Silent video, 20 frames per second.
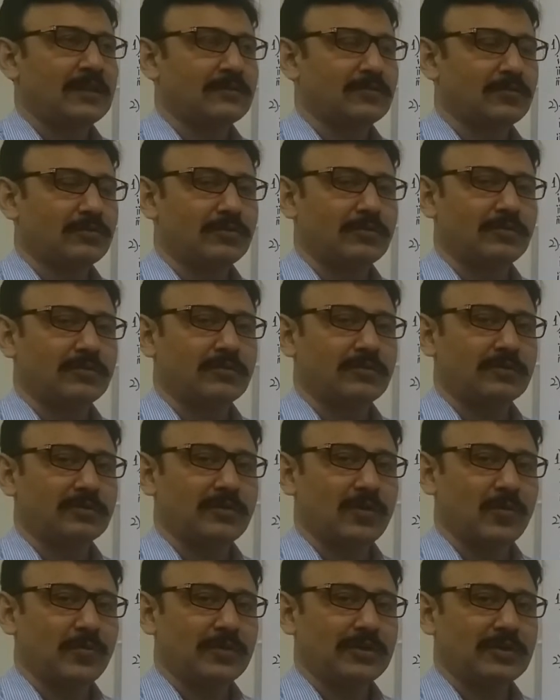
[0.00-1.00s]
तो
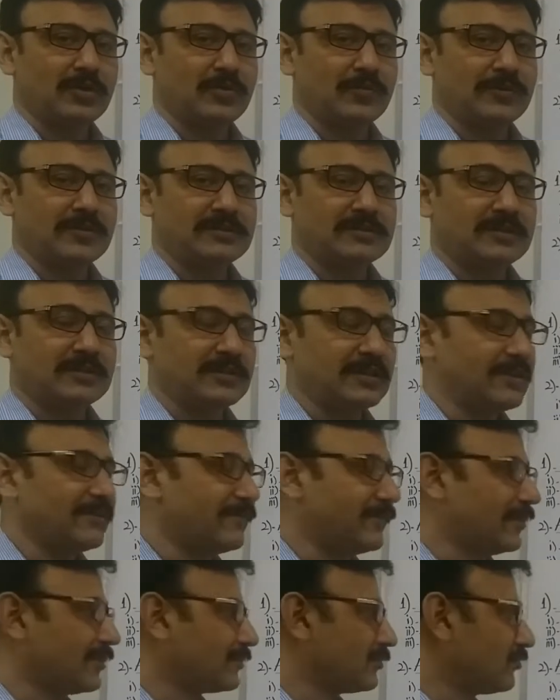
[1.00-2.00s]
कॉपर के ऊपर इसका क्या
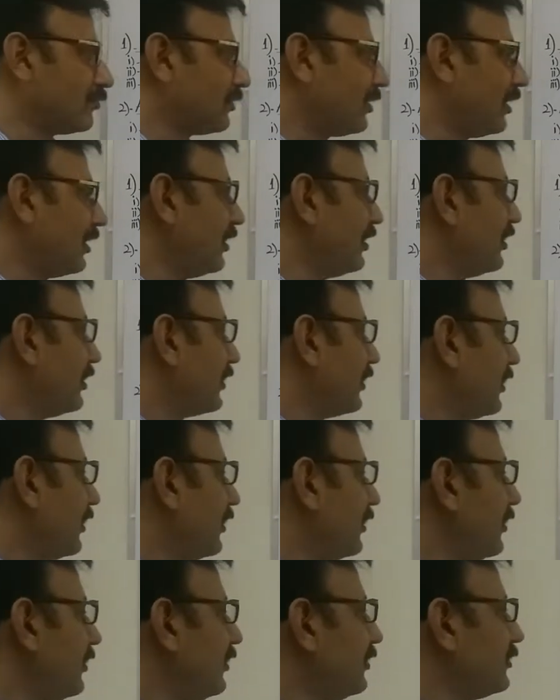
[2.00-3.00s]
इफेक्ट होगा कि
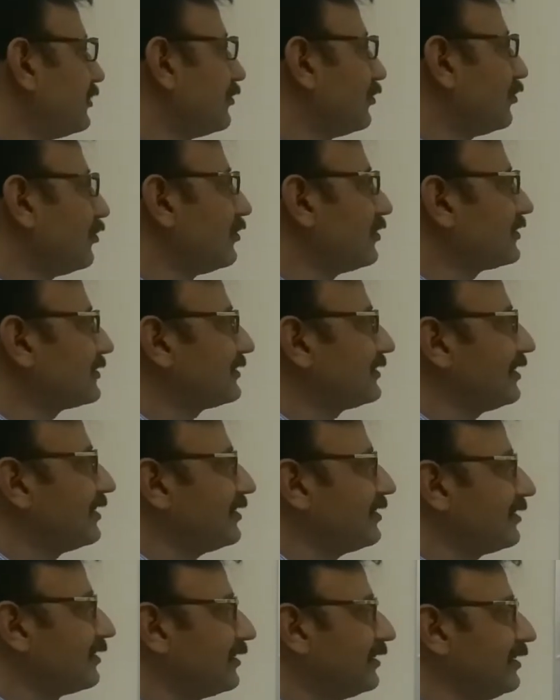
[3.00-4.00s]
इट लोअर्स द
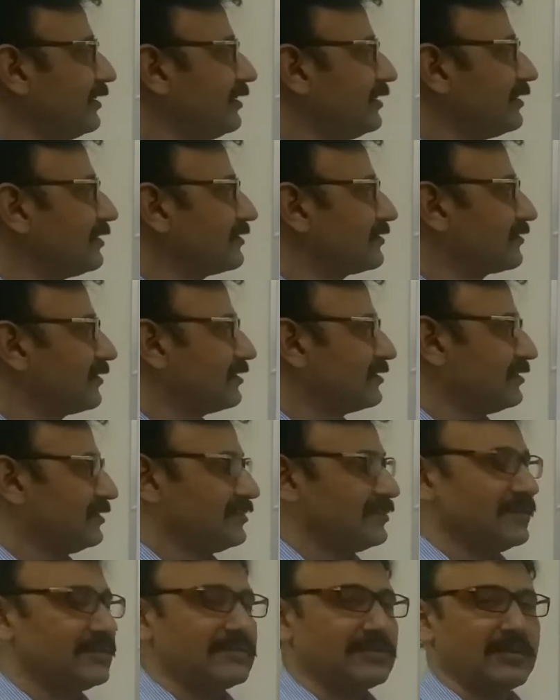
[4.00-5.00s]

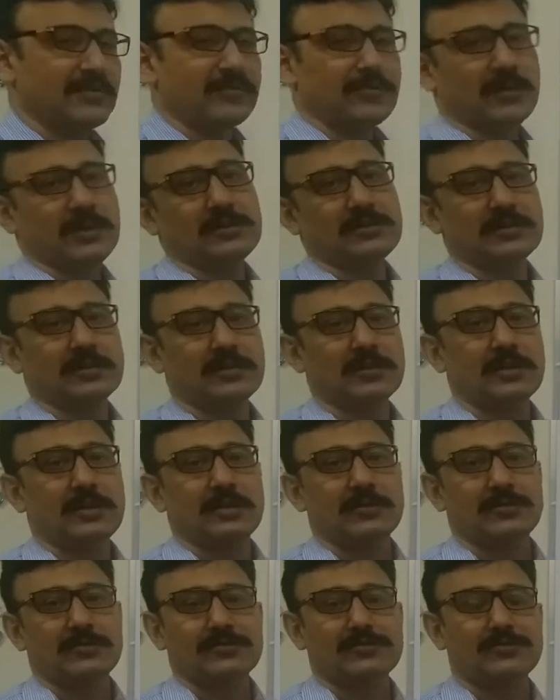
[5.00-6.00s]
रिक्रिस्टलाइजेशन टेम्परेचर
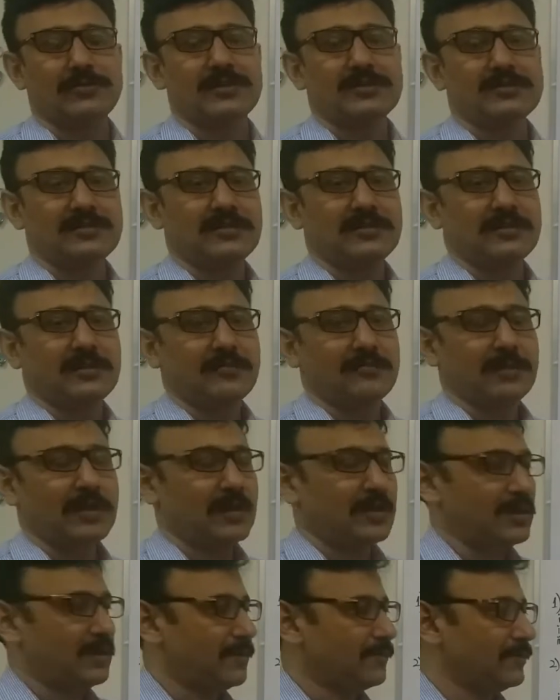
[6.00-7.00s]
तो स्टूडेंट्स मैं
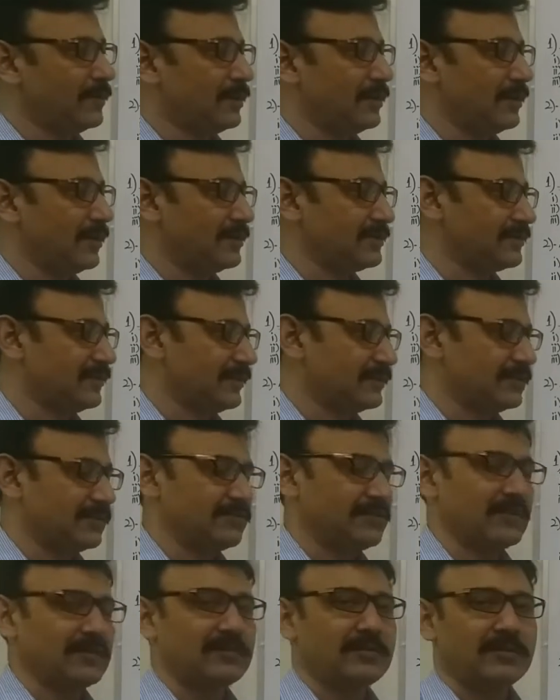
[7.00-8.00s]
हमने लास्ट लेक्चर
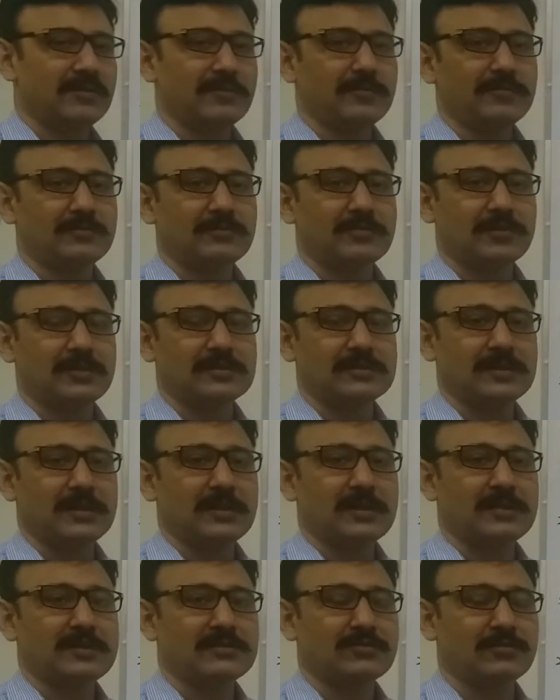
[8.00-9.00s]
में थोड़ा सा
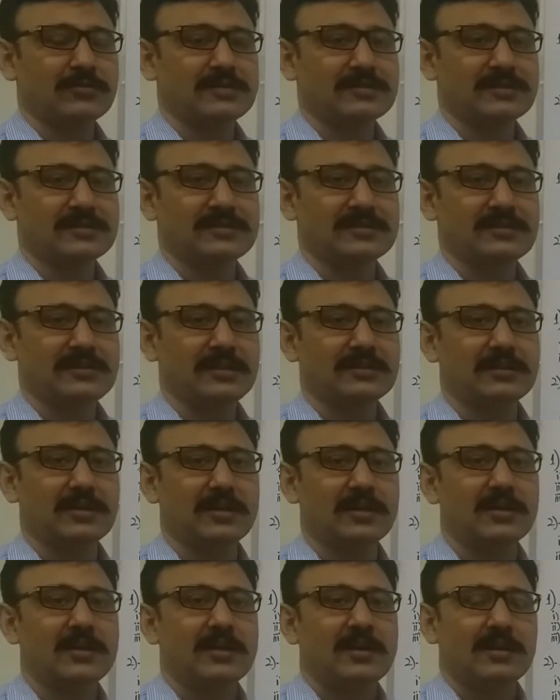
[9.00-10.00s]
इसको डिस्कस किया था
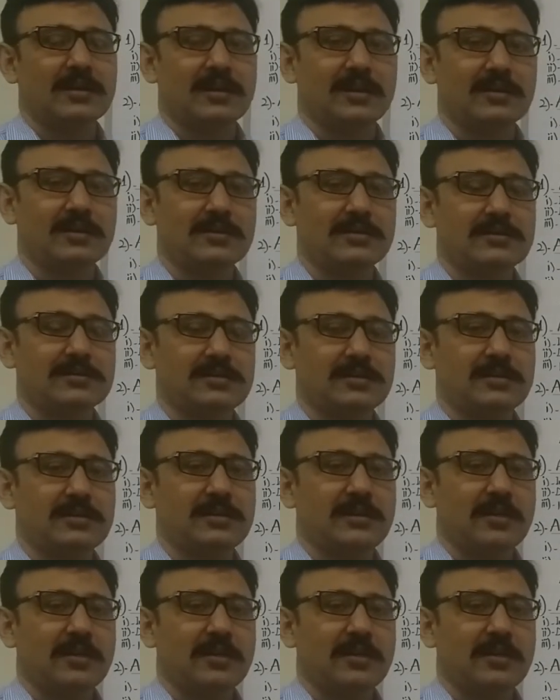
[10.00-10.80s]
कि अगर किसी